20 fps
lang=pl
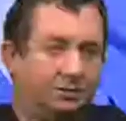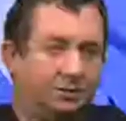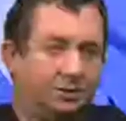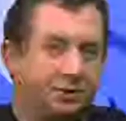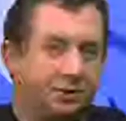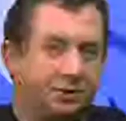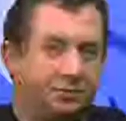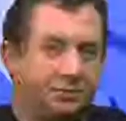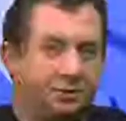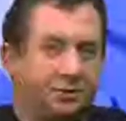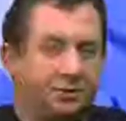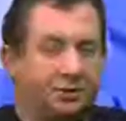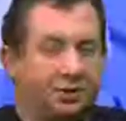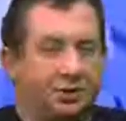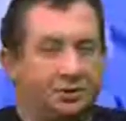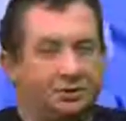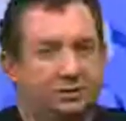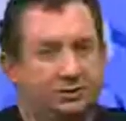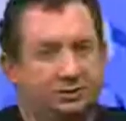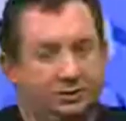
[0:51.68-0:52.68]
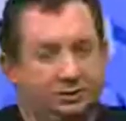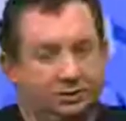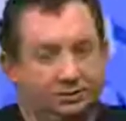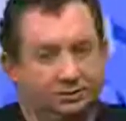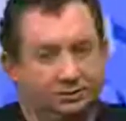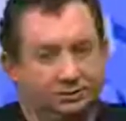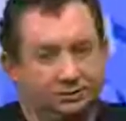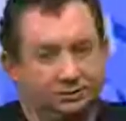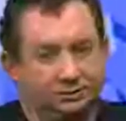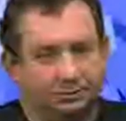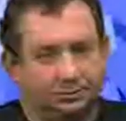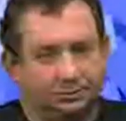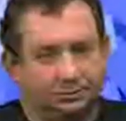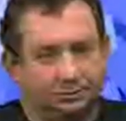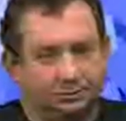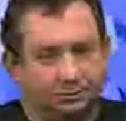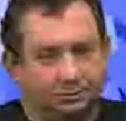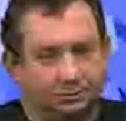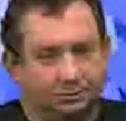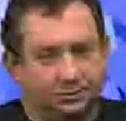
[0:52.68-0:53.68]
że przy okazji
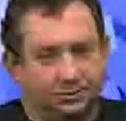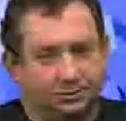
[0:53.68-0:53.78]
y,